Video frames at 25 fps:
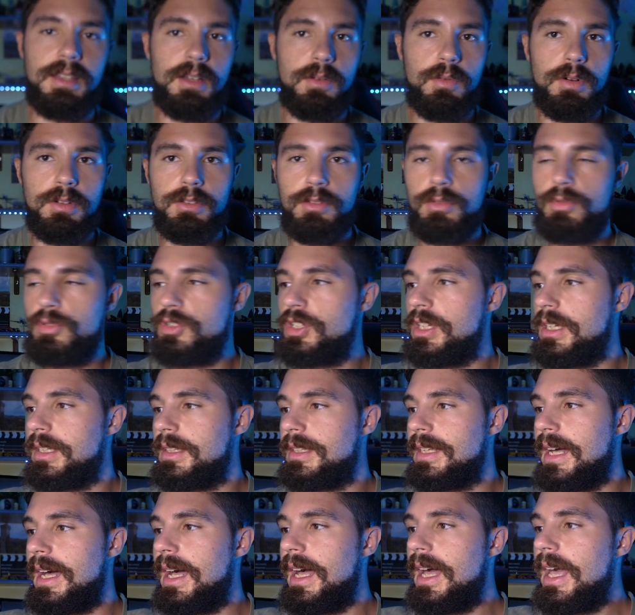da quando è
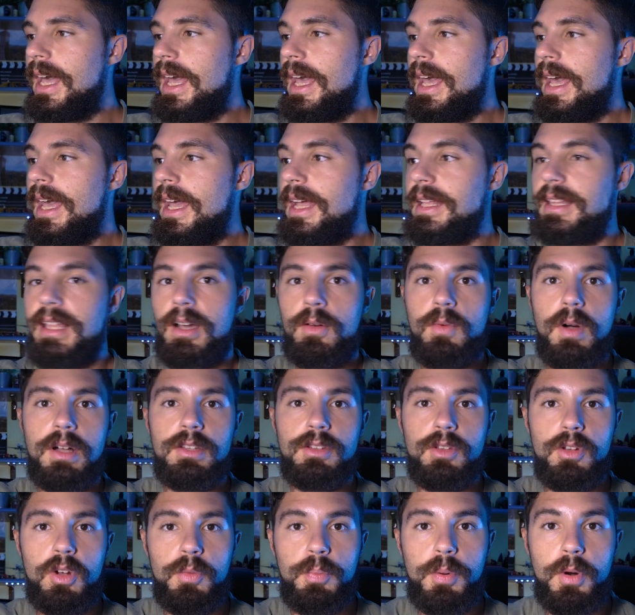uscita e da
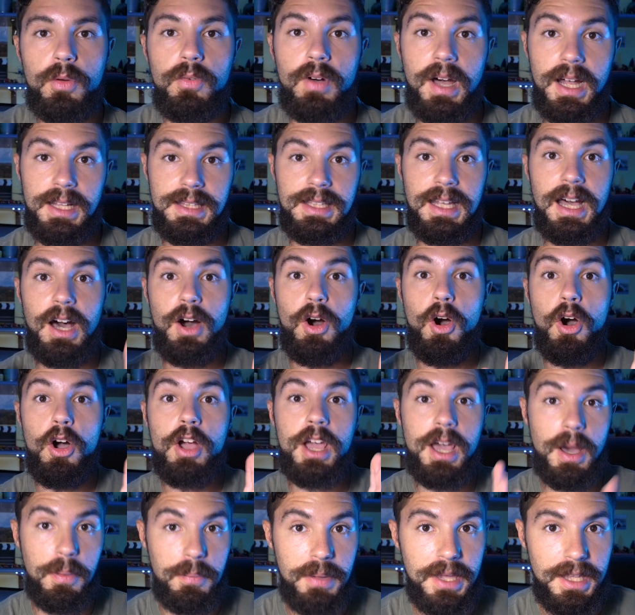quando l'ho provata ho
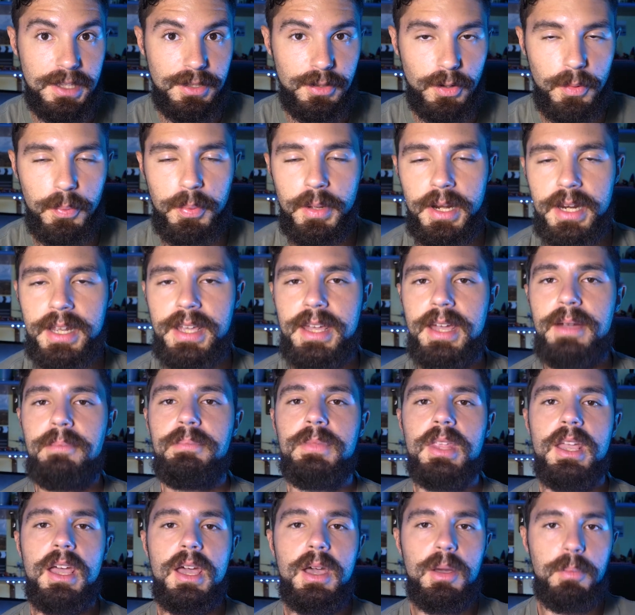capito il perché.
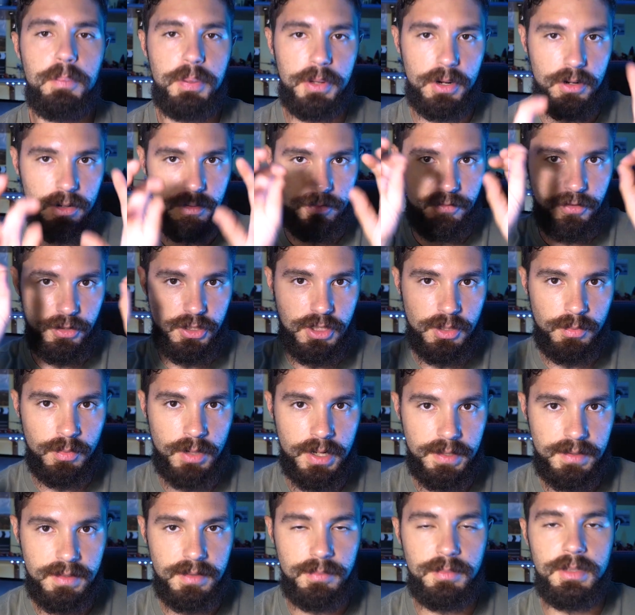Però facciamo
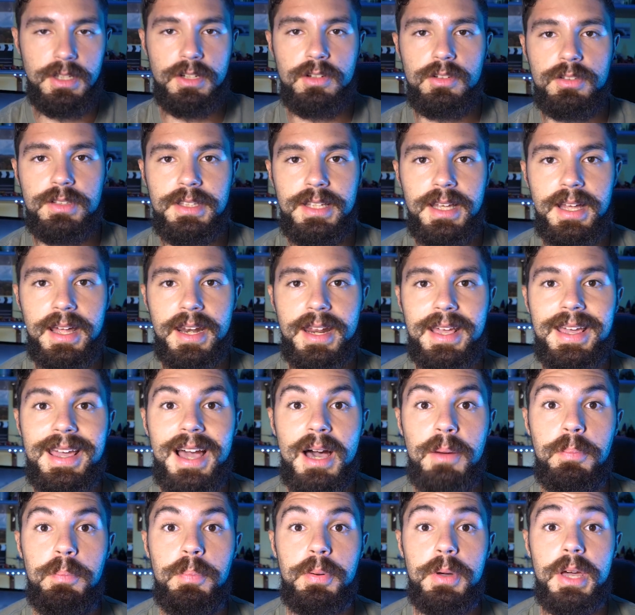un attimino di
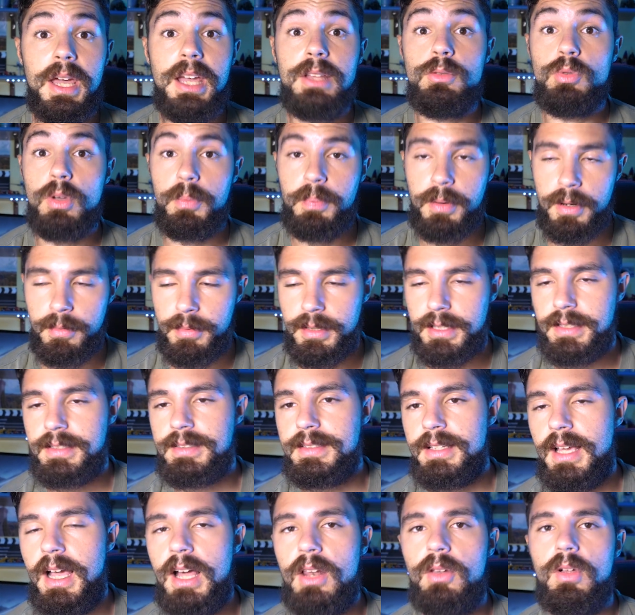recap e due
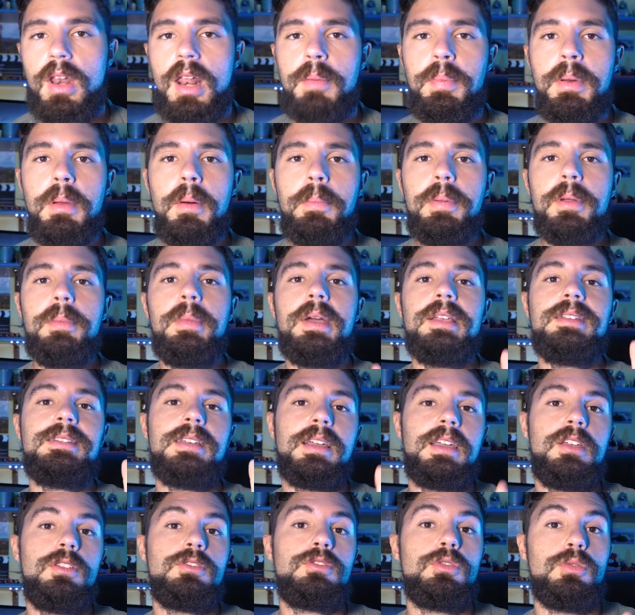premesse. Allora, la prima premessa
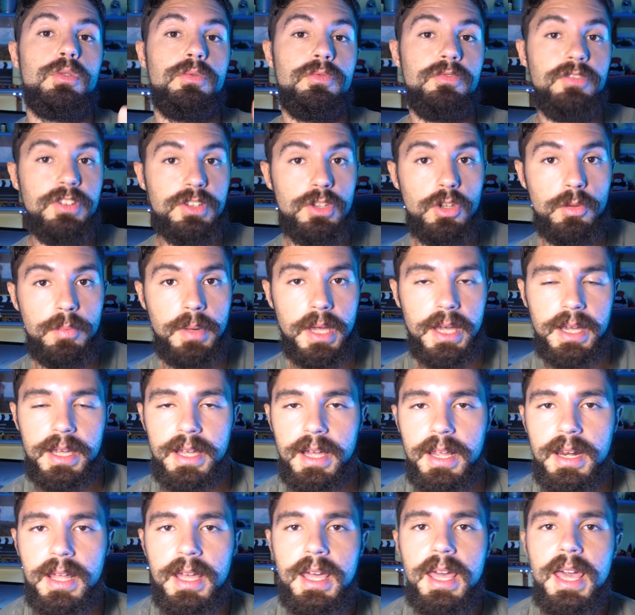è che io sono un
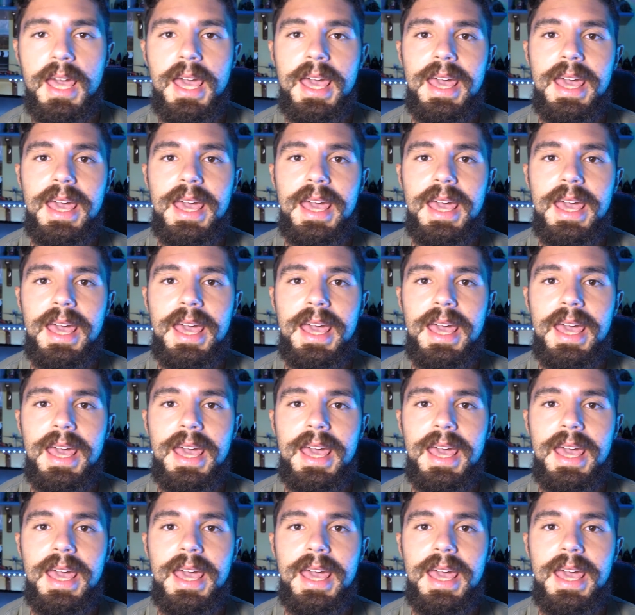videomaker